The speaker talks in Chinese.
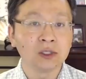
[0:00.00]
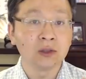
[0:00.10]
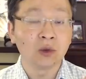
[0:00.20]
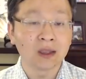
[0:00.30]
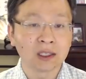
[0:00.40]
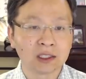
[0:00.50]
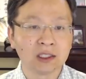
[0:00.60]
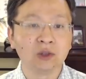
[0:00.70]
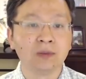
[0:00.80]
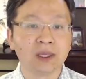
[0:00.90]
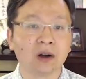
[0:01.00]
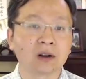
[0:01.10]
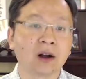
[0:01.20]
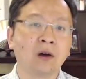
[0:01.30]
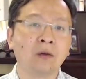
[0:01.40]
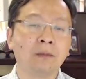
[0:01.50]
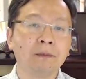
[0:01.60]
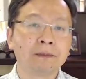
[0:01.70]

议院的几率比较高。